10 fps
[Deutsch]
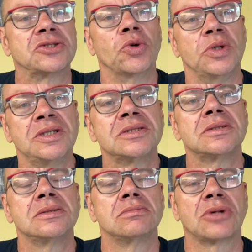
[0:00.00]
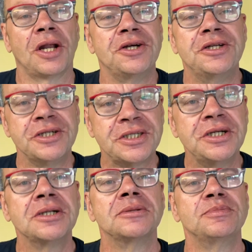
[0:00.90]
so ist, kann ich nicht
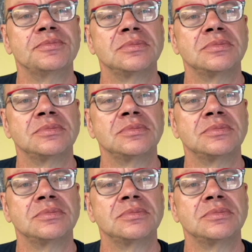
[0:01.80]
singen.